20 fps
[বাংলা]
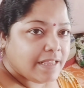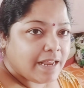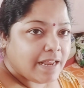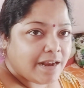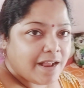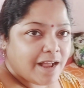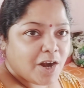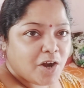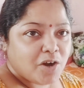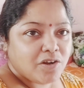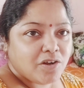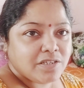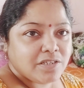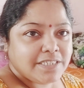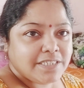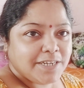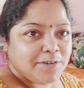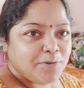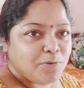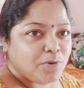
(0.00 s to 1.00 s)
তার কারণ
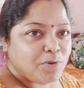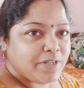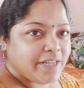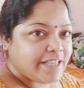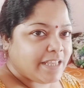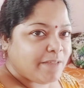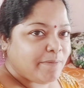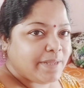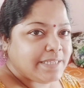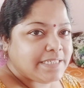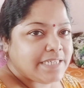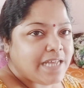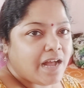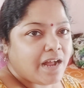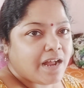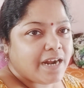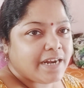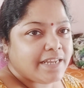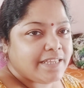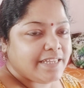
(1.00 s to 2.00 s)
হচ্ছে ওর দেখতে পাচ্ছি
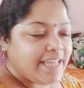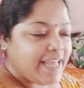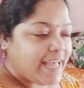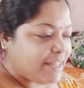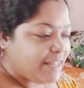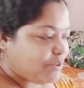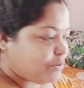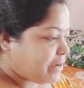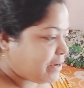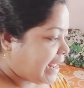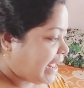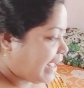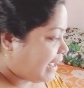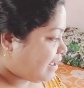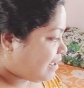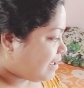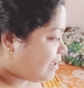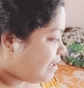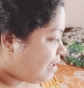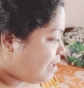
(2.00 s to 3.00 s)
আঁকার দিকে এত
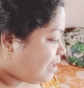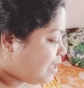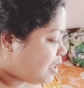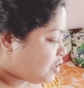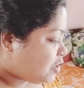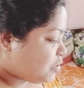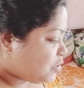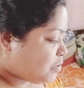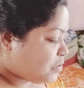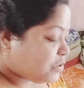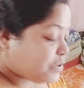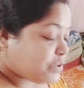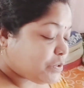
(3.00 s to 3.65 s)
ন্যাক তো